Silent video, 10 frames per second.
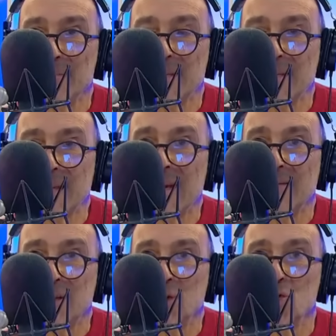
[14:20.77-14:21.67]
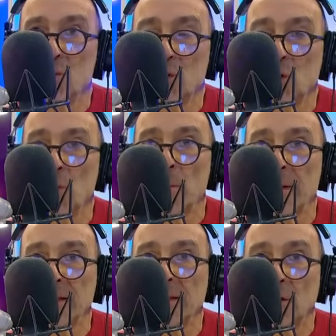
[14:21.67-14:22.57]
se haya visto en su minuto por
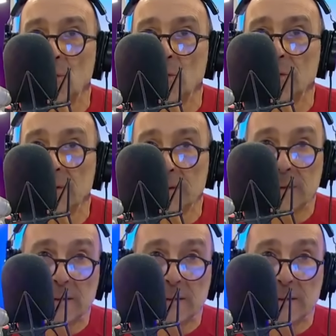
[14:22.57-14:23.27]
parte de, un,